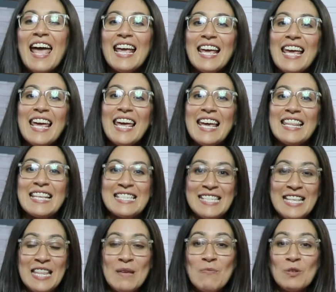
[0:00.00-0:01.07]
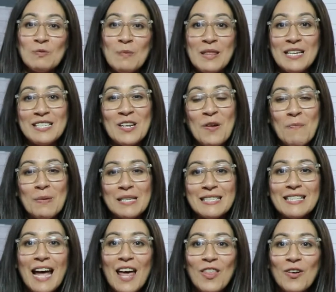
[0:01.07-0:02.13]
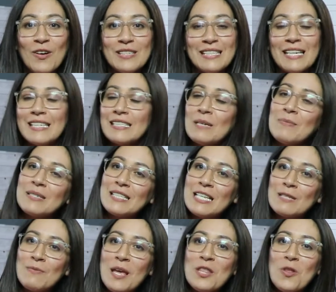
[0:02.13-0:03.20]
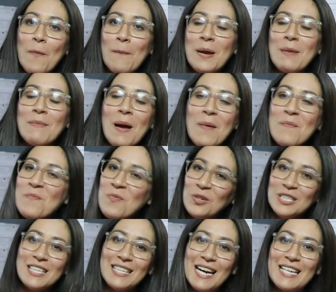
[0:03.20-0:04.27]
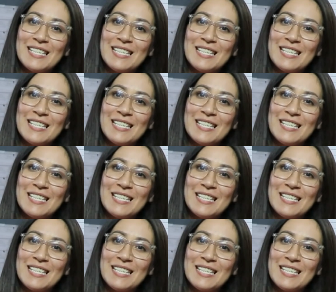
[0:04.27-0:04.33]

Y decidimos pedírselo prestado, así que si me estás viendo, prima, muchas